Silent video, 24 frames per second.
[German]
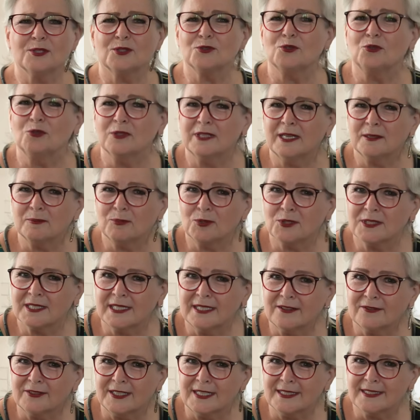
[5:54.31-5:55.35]
so 100
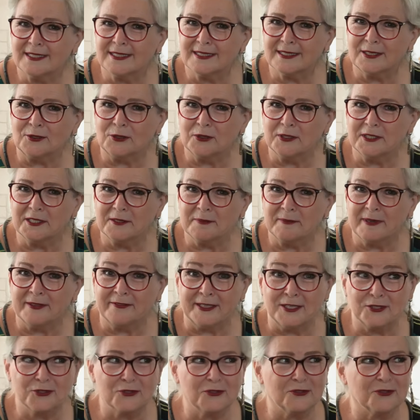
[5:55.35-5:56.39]
Prozent weiß ich es auch nicht mehr,
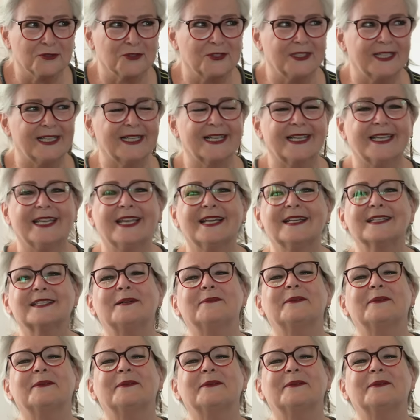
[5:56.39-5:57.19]
weil es schon so lange her ist,